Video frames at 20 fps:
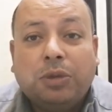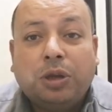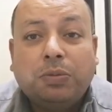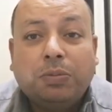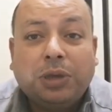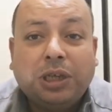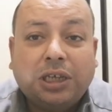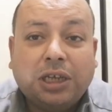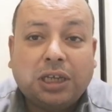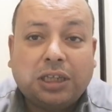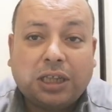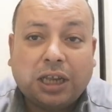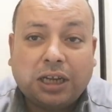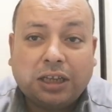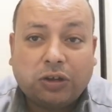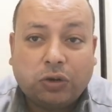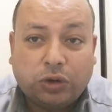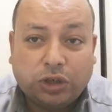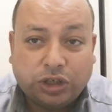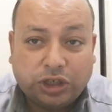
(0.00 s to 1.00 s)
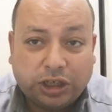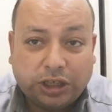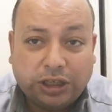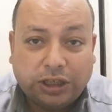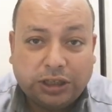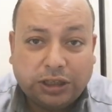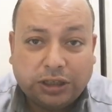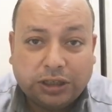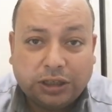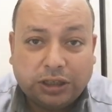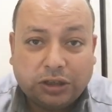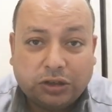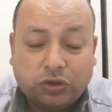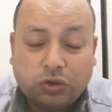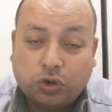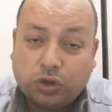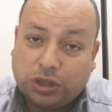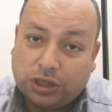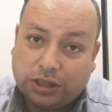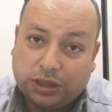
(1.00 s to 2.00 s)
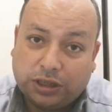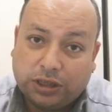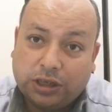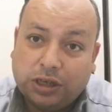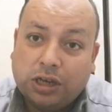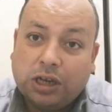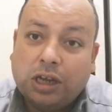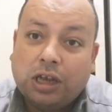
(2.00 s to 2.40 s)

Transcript: من 123 سوتس